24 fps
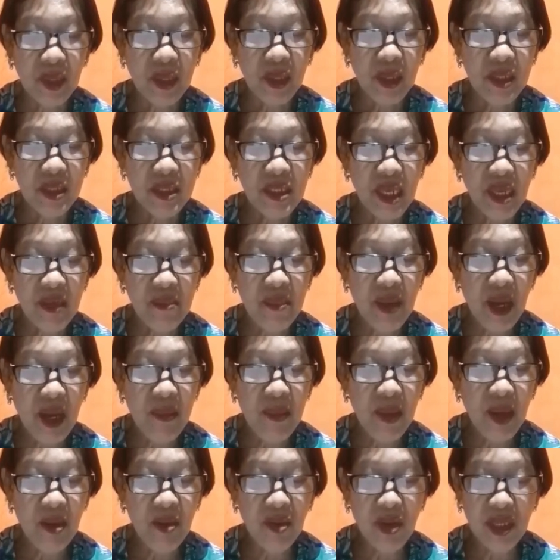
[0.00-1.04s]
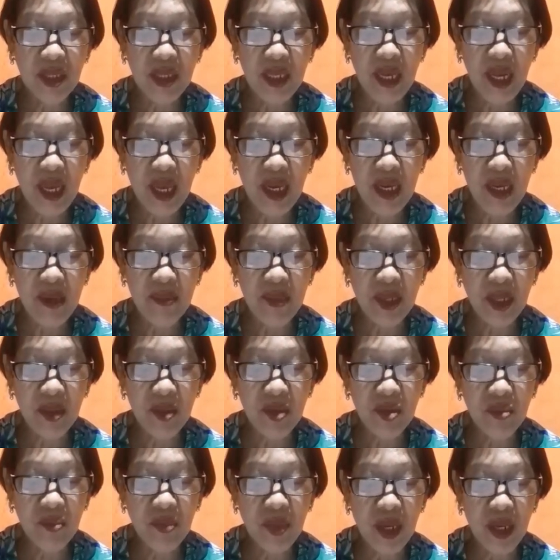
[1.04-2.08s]
sa ibabaw at ilalim ng
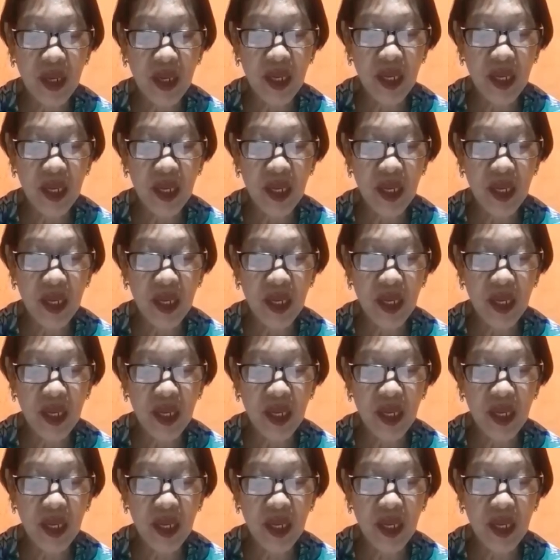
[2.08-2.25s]
lupa